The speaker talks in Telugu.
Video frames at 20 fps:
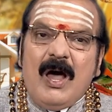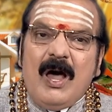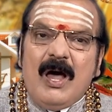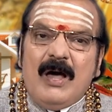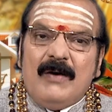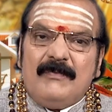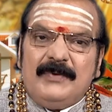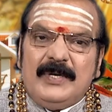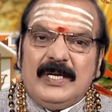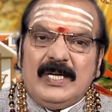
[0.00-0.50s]

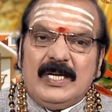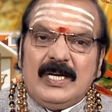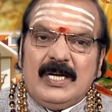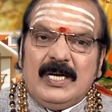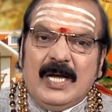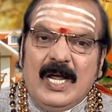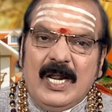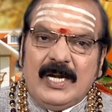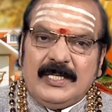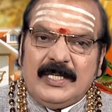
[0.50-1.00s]
ఆ
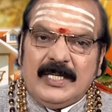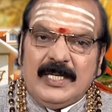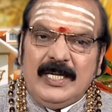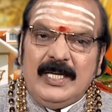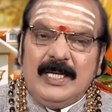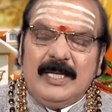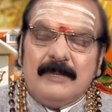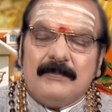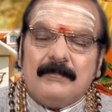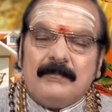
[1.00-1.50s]
విగ్రహానికి
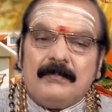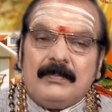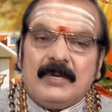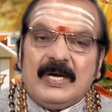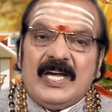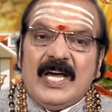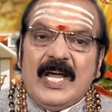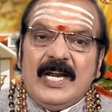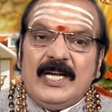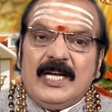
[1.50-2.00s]

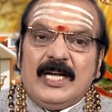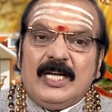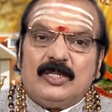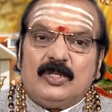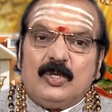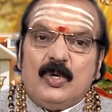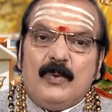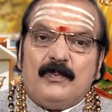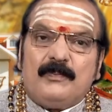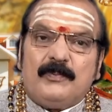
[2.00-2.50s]

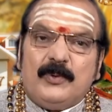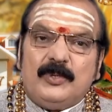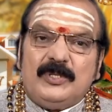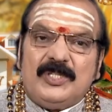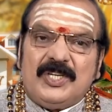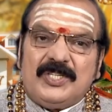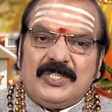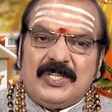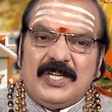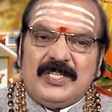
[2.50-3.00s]
గరికతో
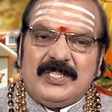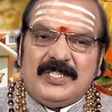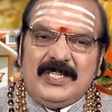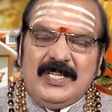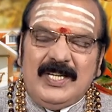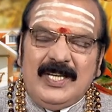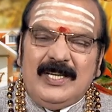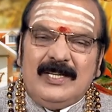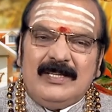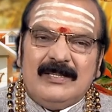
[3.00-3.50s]
పూజ
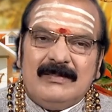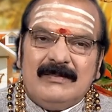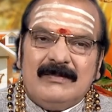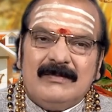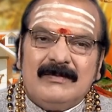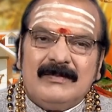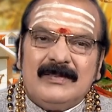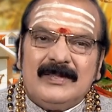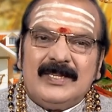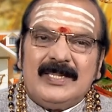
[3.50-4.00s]
చేసి
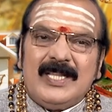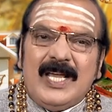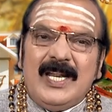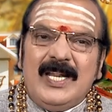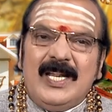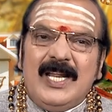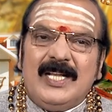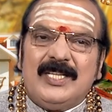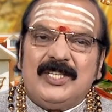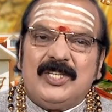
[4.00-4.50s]

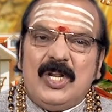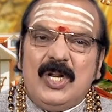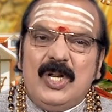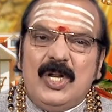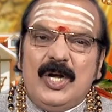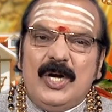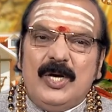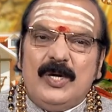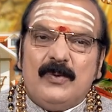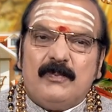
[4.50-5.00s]
తెల్ల
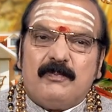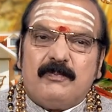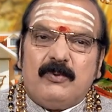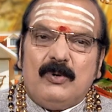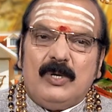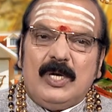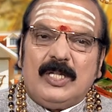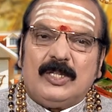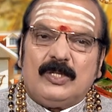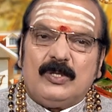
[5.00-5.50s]
జిల్లేడు
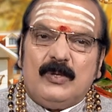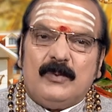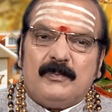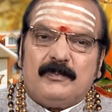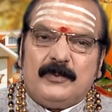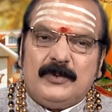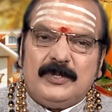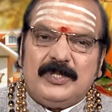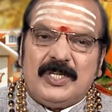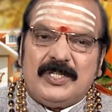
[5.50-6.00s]
పూలతో
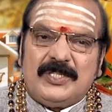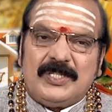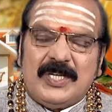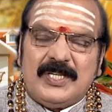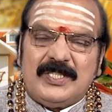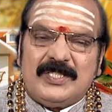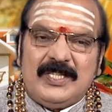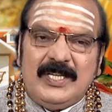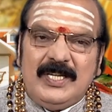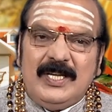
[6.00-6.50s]
పూజ
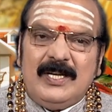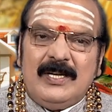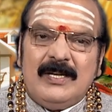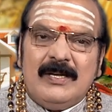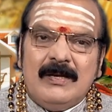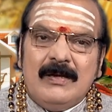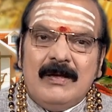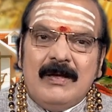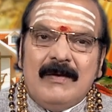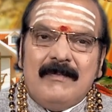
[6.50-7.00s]
చేసి
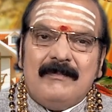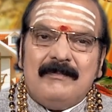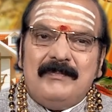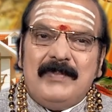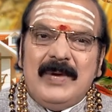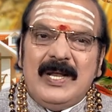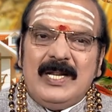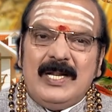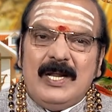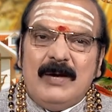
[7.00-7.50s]

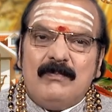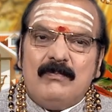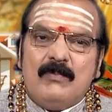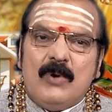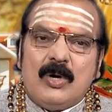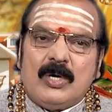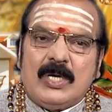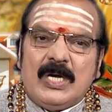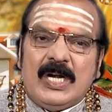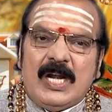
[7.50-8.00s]
బెల్లం
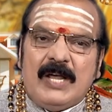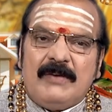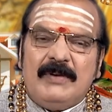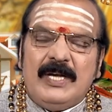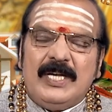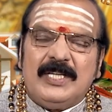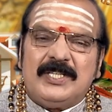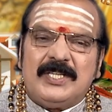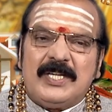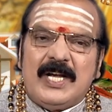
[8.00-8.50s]
మొక్క
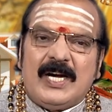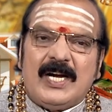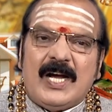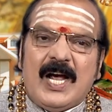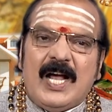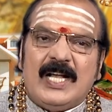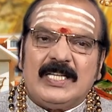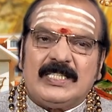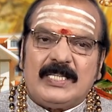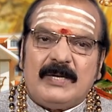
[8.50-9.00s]

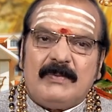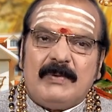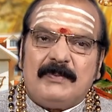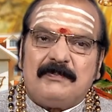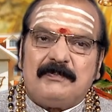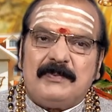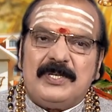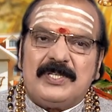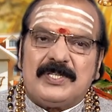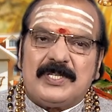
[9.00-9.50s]
నైవేద్యంగా
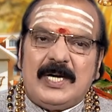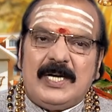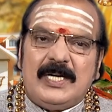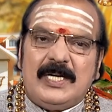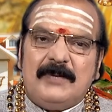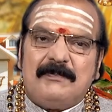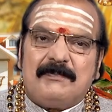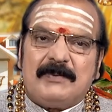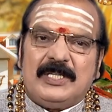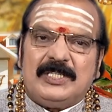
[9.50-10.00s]

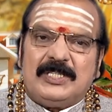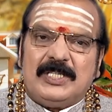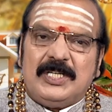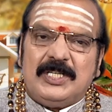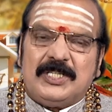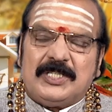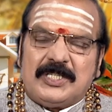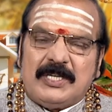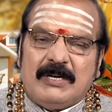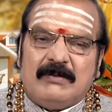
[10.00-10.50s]
సమర్పించండి
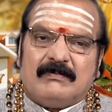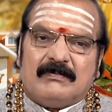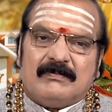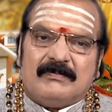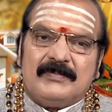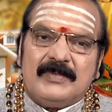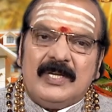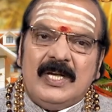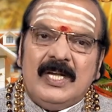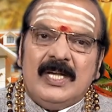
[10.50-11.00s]
ప్రతినిత్యం
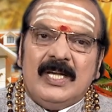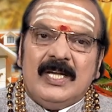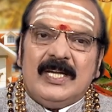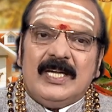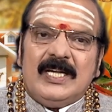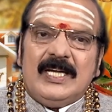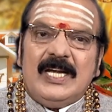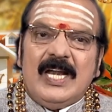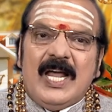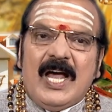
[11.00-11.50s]

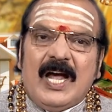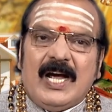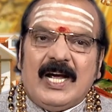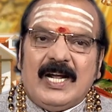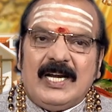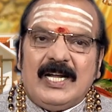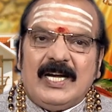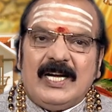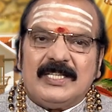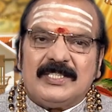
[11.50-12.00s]
ఇలా
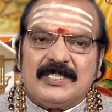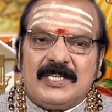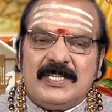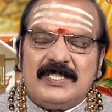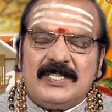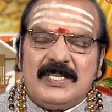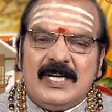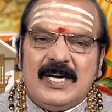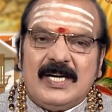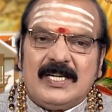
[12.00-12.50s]
గనక
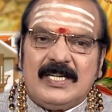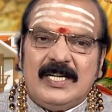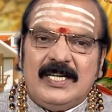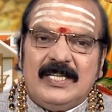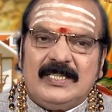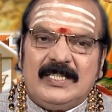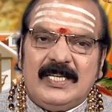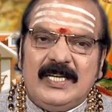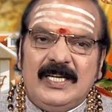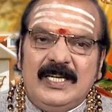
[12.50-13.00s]

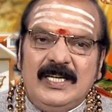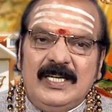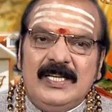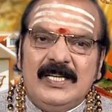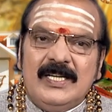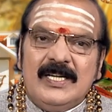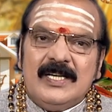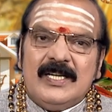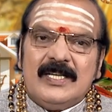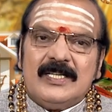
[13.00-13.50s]
చేసినట్లయితే
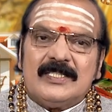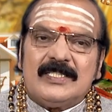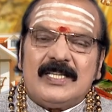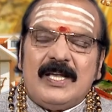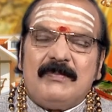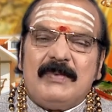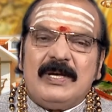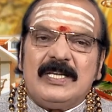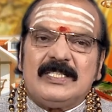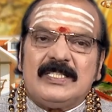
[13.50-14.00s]

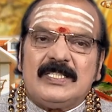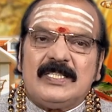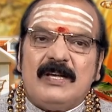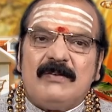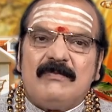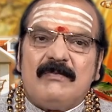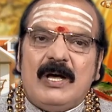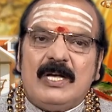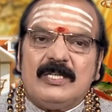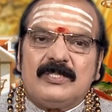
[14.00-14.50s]
సమస్త
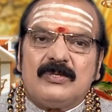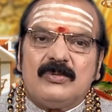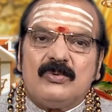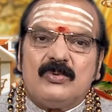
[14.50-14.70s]
వాస్తు